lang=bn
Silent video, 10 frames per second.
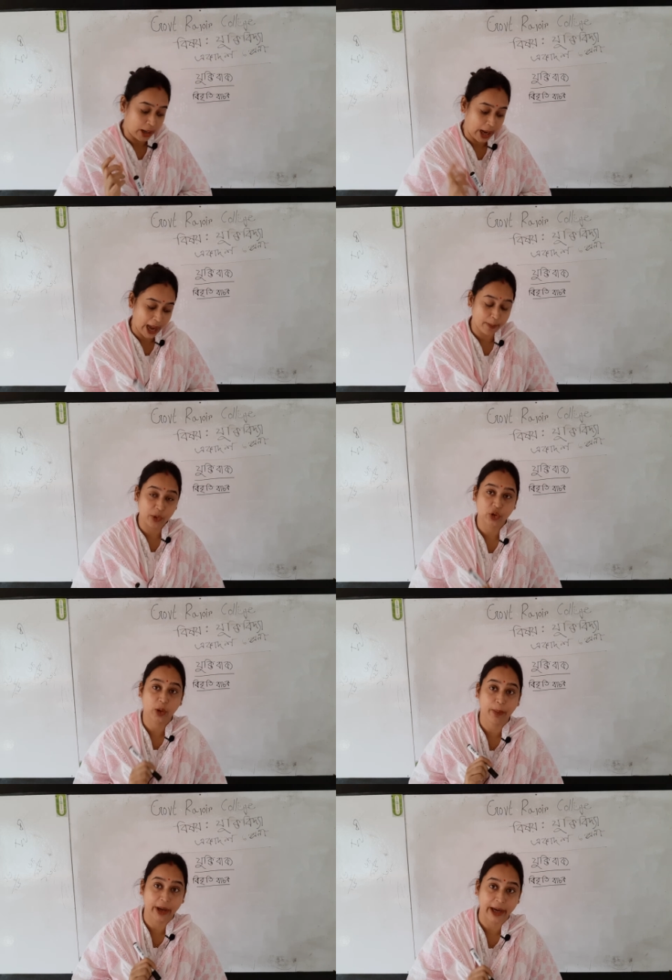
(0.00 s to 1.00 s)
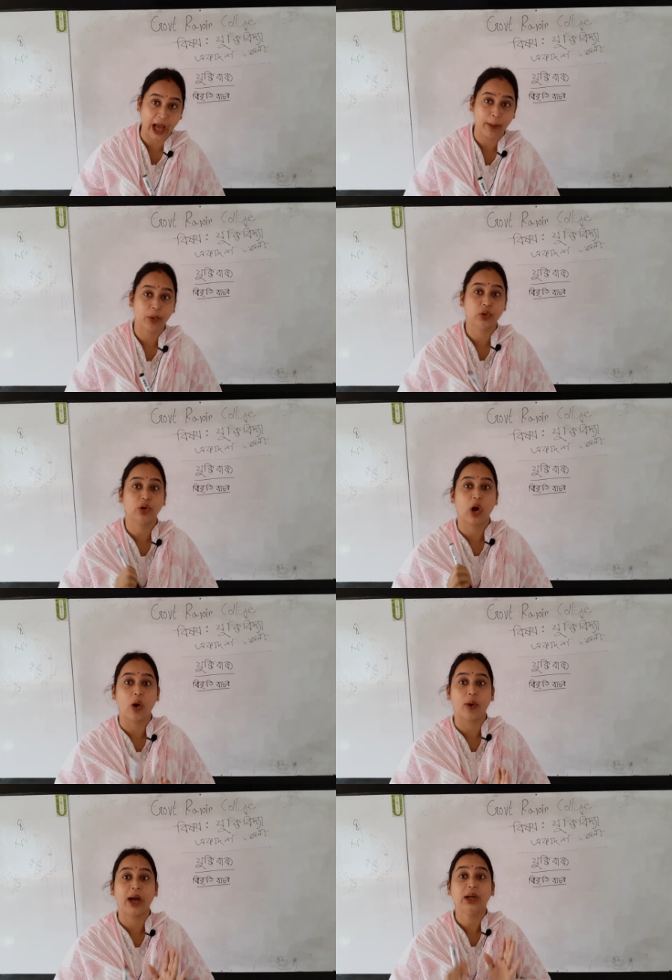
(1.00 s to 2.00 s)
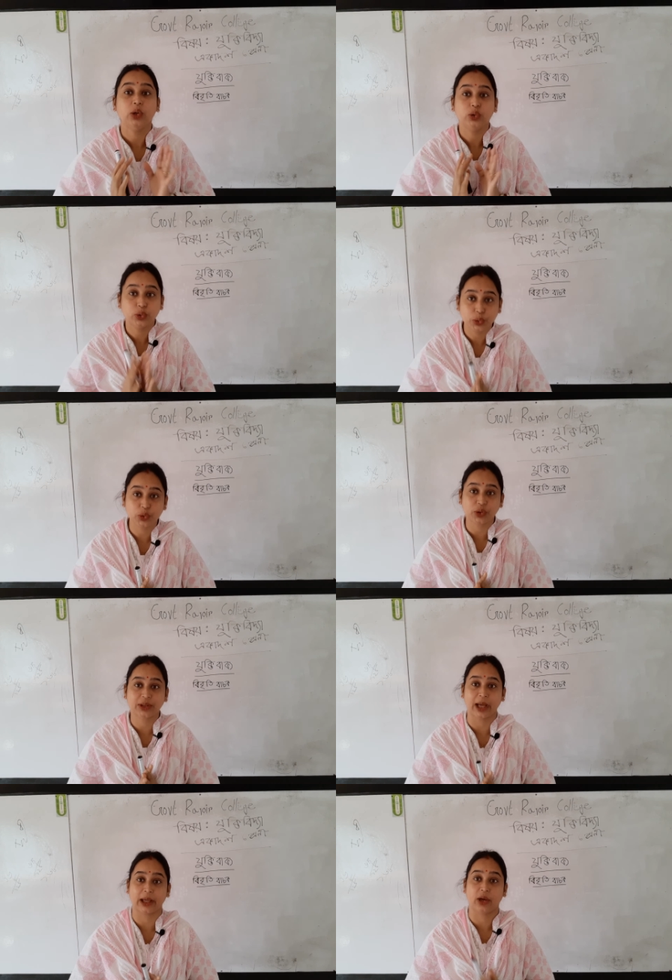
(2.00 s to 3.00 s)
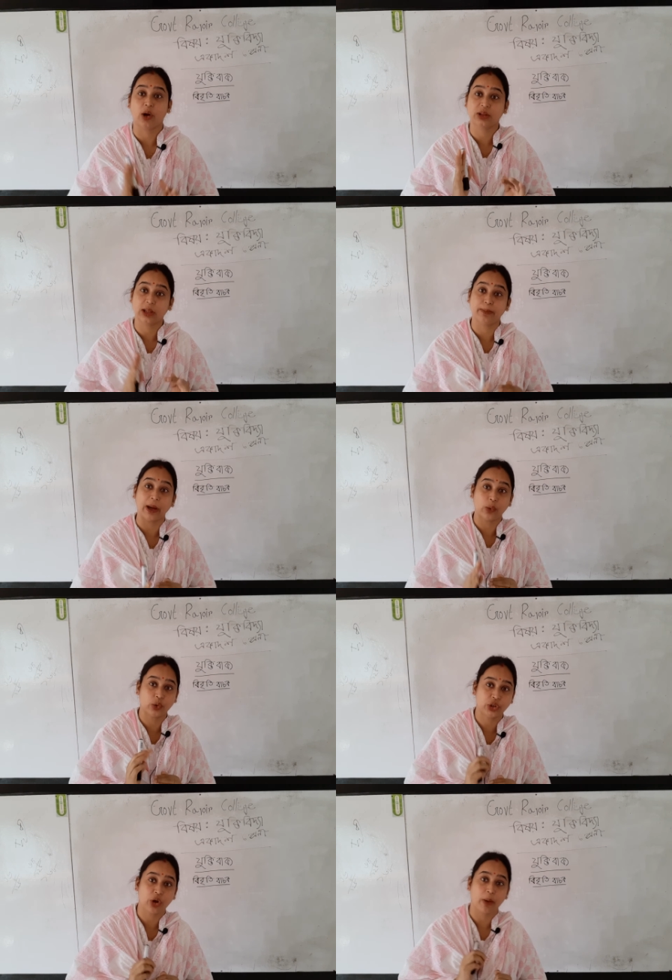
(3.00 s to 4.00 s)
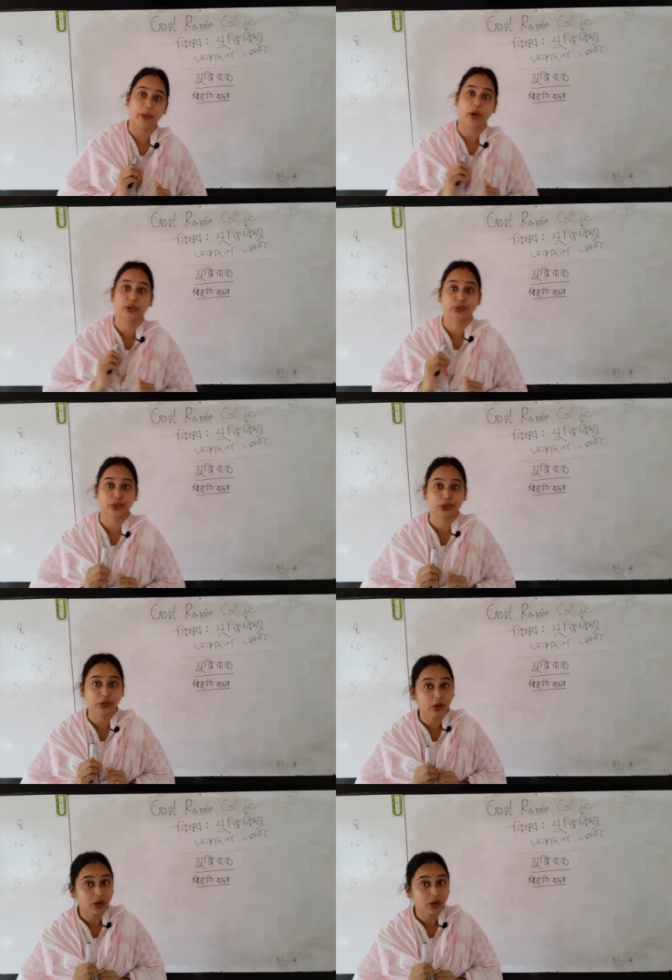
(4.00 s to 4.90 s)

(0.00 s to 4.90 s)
হ্যাঁ বোধক বা না বোধক হওয়ার সুযোগ থাকে অর্থাৎ বাক্যটি হবে হয় সত্য